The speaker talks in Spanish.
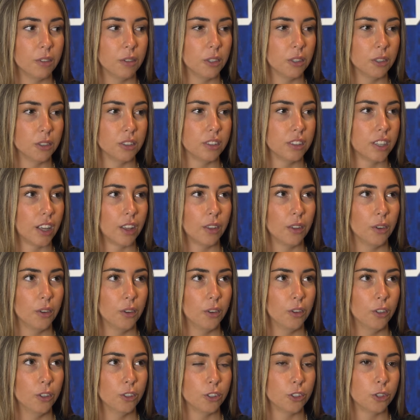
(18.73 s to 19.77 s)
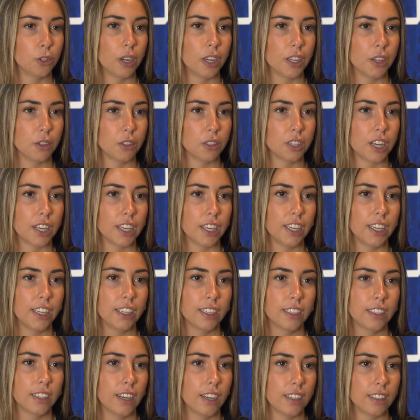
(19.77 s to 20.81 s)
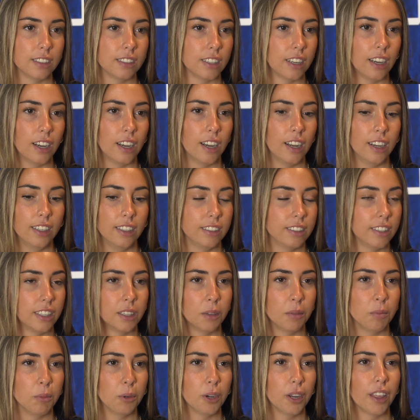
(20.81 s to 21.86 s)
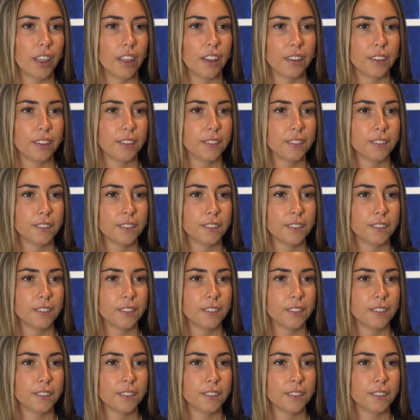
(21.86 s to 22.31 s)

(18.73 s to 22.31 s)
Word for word: bueno, he estado ocho años allí hasta esta temporada.